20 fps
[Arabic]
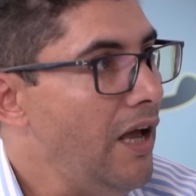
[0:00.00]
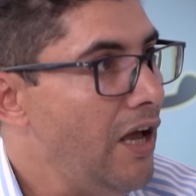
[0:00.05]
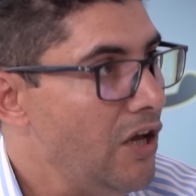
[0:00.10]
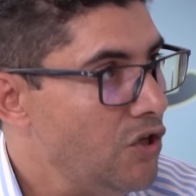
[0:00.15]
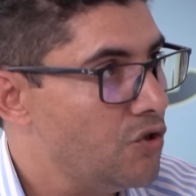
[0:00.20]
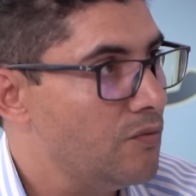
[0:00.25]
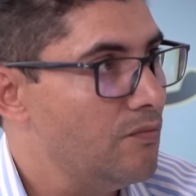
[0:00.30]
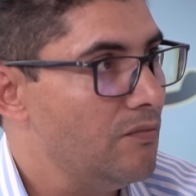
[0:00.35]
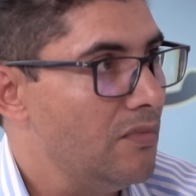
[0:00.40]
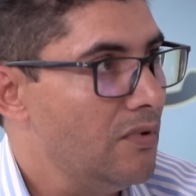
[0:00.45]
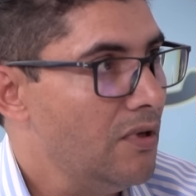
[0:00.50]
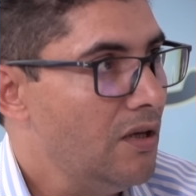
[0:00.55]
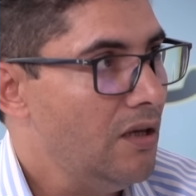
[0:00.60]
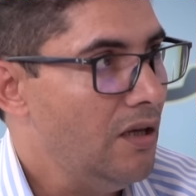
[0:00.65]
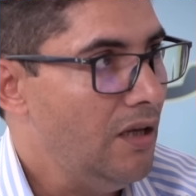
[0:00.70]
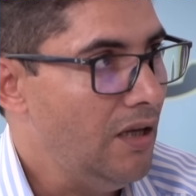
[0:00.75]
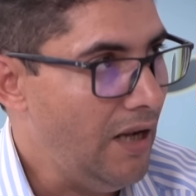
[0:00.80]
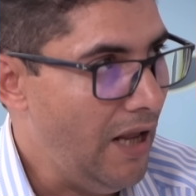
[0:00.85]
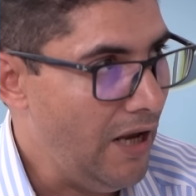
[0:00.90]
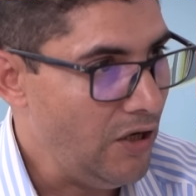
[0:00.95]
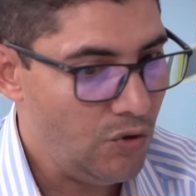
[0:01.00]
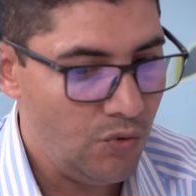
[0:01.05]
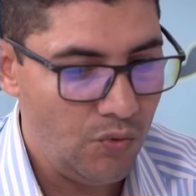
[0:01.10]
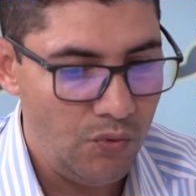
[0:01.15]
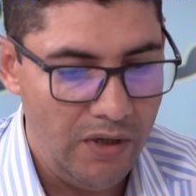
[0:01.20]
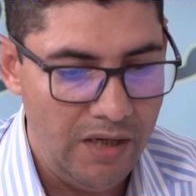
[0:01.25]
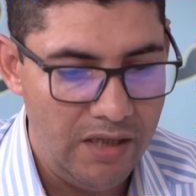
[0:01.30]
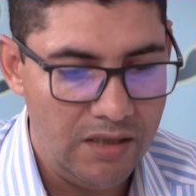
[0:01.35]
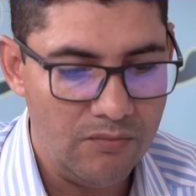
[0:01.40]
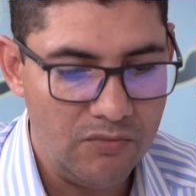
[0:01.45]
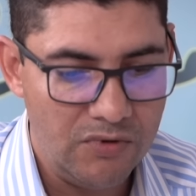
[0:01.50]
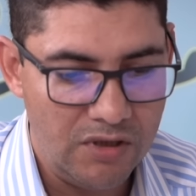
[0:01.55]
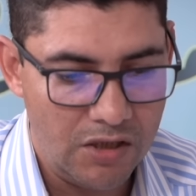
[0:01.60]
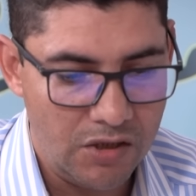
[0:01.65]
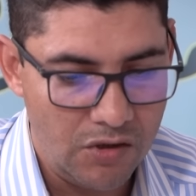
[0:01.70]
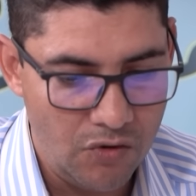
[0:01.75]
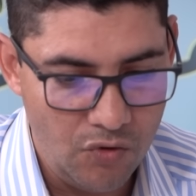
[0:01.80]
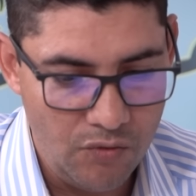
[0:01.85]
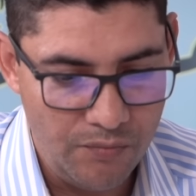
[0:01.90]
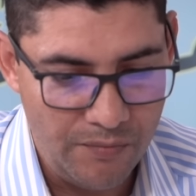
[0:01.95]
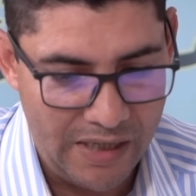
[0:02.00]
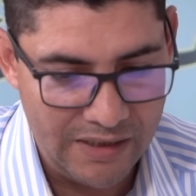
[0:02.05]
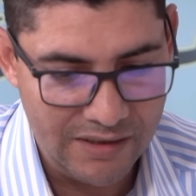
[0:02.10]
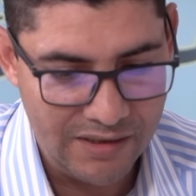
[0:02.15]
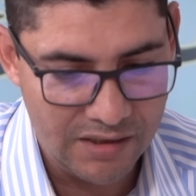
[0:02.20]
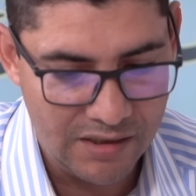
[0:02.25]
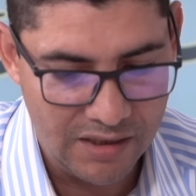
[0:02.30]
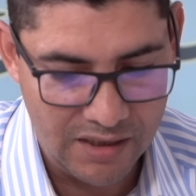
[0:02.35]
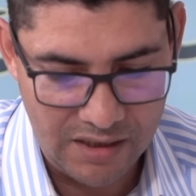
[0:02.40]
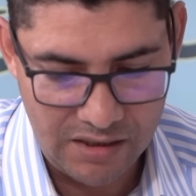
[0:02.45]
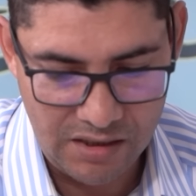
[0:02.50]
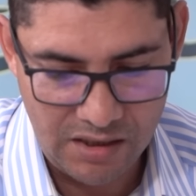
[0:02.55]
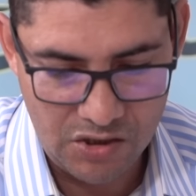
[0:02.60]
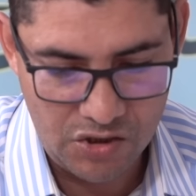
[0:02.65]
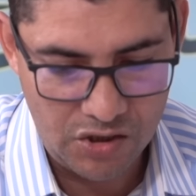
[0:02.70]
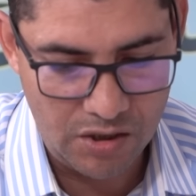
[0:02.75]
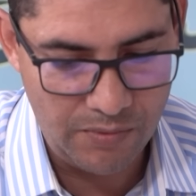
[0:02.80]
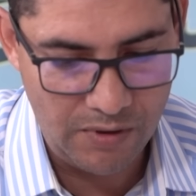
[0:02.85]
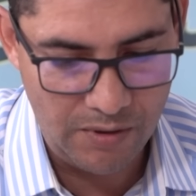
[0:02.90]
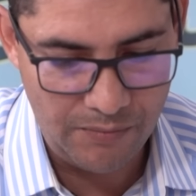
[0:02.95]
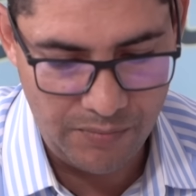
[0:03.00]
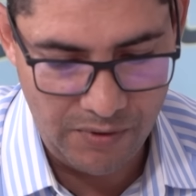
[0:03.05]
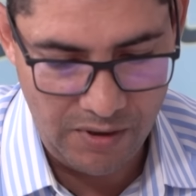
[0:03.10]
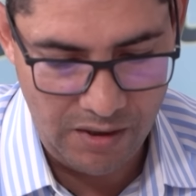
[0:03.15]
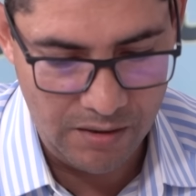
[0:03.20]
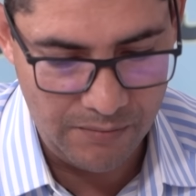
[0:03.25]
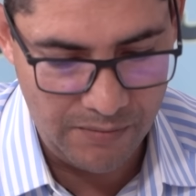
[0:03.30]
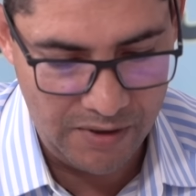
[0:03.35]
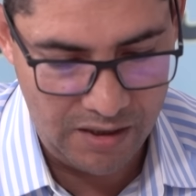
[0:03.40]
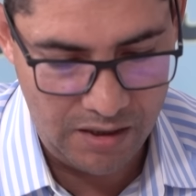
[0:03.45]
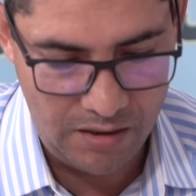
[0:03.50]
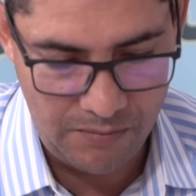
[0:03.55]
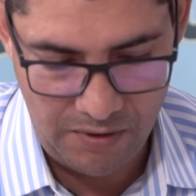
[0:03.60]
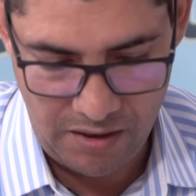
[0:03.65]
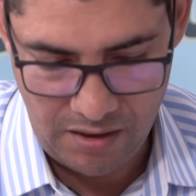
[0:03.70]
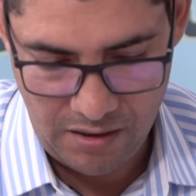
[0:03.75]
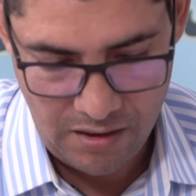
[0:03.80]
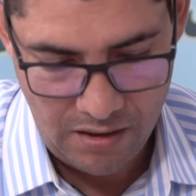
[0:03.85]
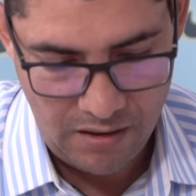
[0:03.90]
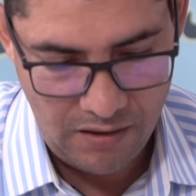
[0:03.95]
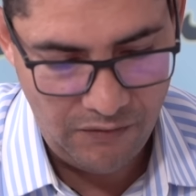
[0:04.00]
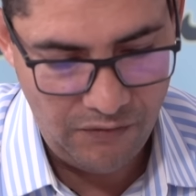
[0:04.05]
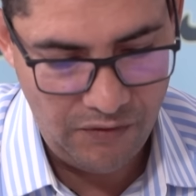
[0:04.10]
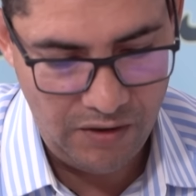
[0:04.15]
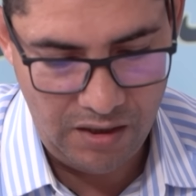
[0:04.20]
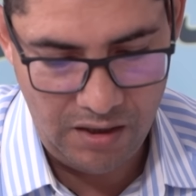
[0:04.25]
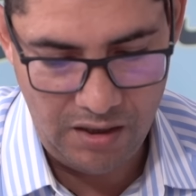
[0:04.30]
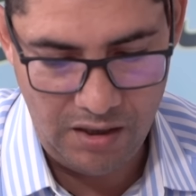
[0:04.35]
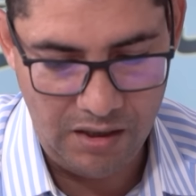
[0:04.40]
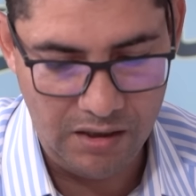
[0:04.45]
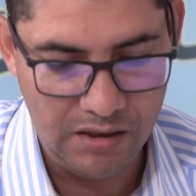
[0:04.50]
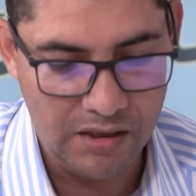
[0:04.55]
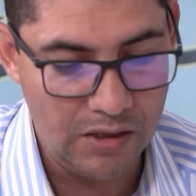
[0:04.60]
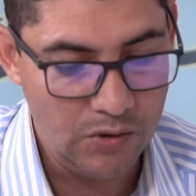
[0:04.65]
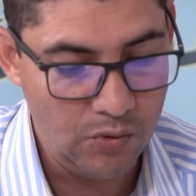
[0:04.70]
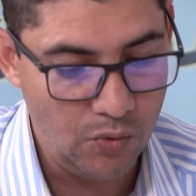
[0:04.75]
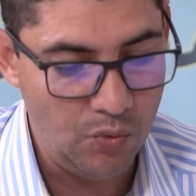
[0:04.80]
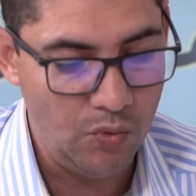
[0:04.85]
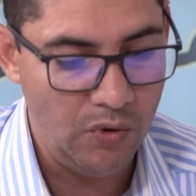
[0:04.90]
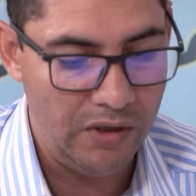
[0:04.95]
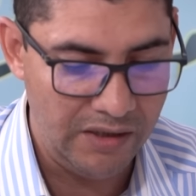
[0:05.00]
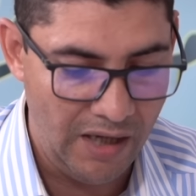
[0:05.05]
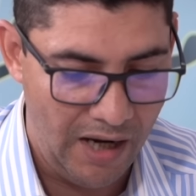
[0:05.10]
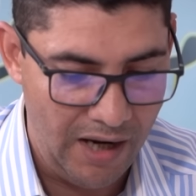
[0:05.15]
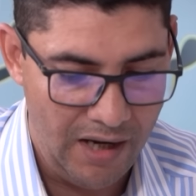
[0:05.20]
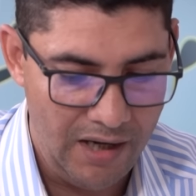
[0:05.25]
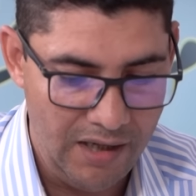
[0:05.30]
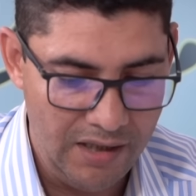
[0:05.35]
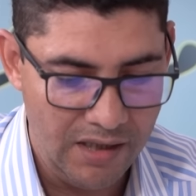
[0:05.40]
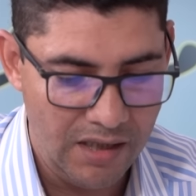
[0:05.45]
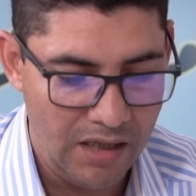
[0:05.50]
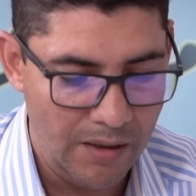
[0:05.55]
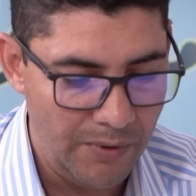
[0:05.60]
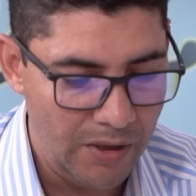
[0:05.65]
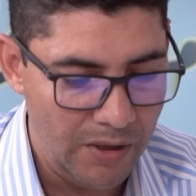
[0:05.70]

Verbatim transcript: حجم العجز وحزم التجاوب مع انتظارات ديال الشباب المغربي نعم. في عدته ودعا الى